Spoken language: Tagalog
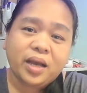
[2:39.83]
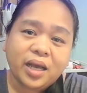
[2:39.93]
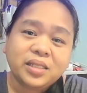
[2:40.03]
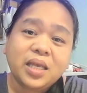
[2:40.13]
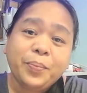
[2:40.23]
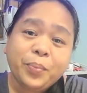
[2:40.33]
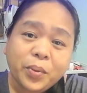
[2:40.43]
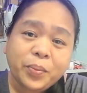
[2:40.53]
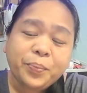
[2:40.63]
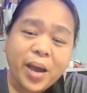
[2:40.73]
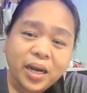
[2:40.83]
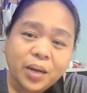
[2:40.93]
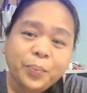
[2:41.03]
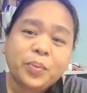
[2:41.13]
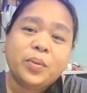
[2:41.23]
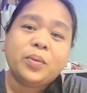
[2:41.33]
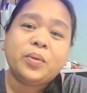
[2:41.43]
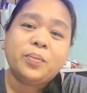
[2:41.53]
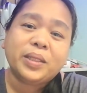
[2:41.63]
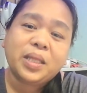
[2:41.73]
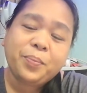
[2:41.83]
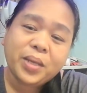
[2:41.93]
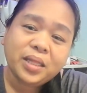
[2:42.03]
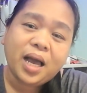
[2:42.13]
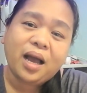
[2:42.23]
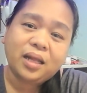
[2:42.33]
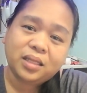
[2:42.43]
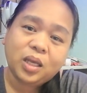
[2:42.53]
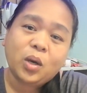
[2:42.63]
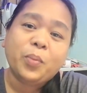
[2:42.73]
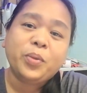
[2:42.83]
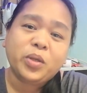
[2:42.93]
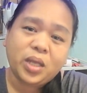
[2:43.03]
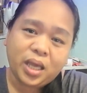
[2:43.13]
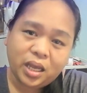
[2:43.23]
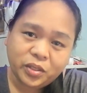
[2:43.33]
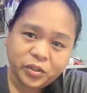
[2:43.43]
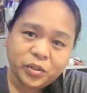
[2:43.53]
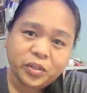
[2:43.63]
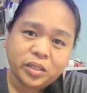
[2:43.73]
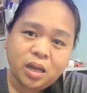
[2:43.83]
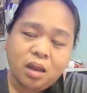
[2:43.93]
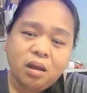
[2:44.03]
Kasi po, para po matipid ang ating communication.